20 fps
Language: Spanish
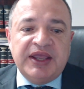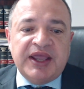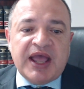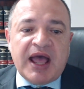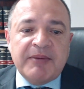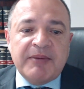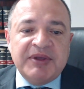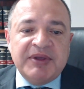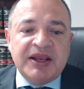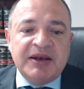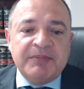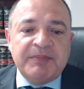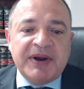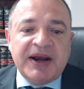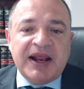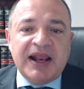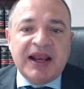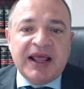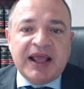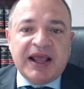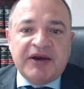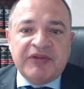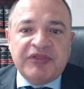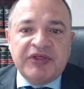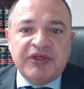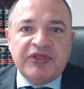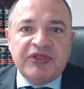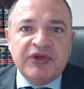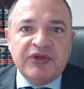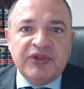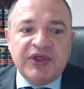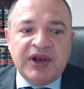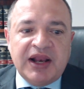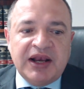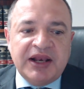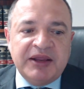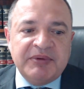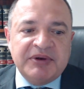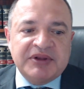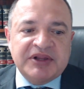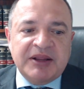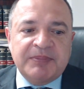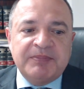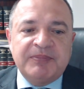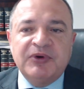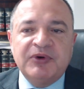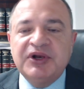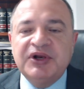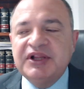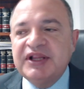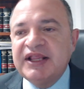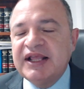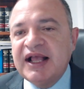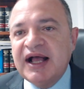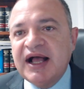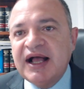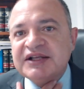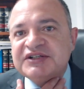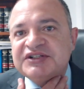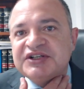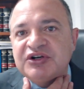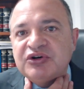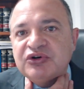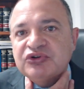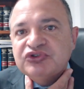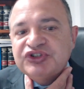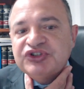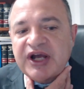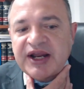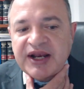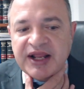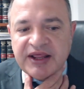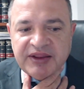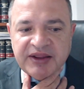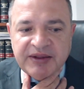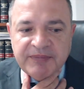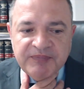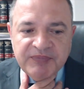y hábil para el ejercicio de la libertad política así consagrada.